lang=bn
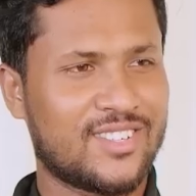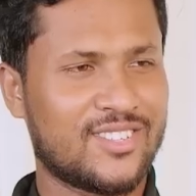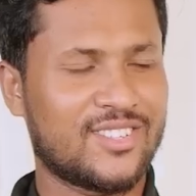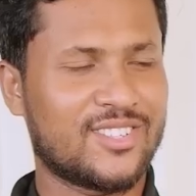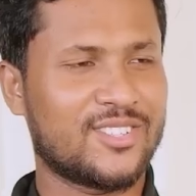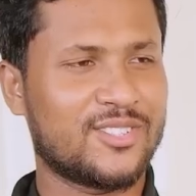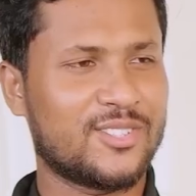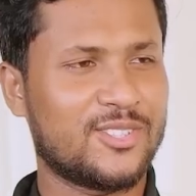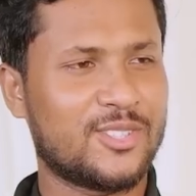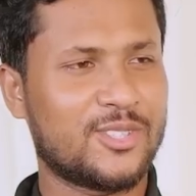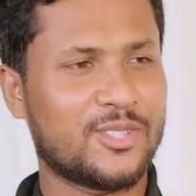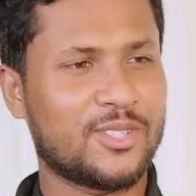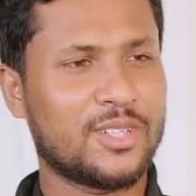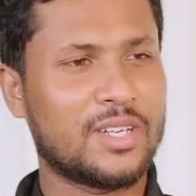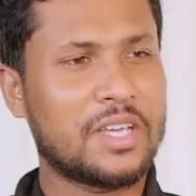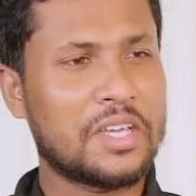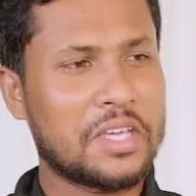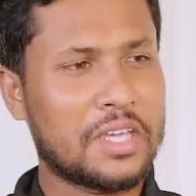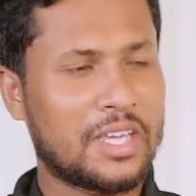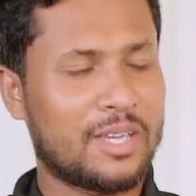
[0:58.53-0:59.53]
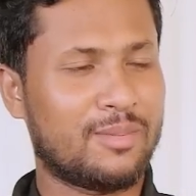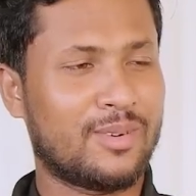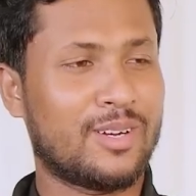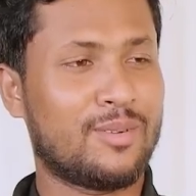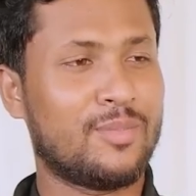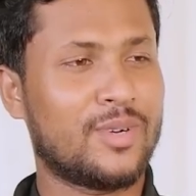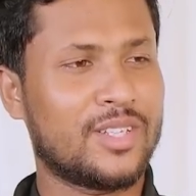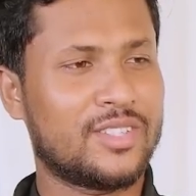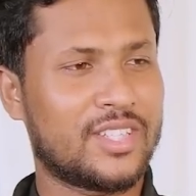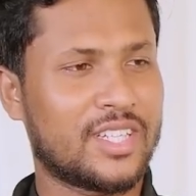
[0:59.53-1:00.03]
কংগ্রেচুলেশন এবার
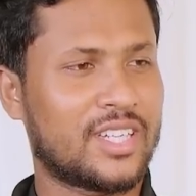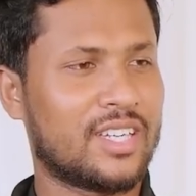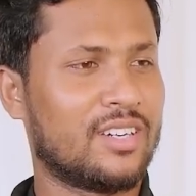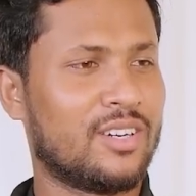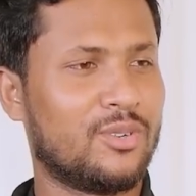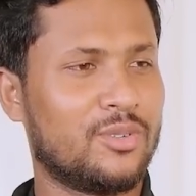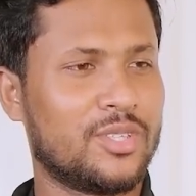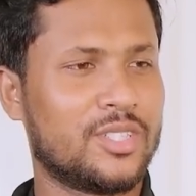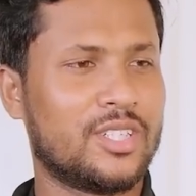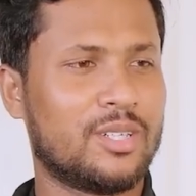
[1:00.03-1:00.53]
আমরা সেকেন্ড রাউন্ডে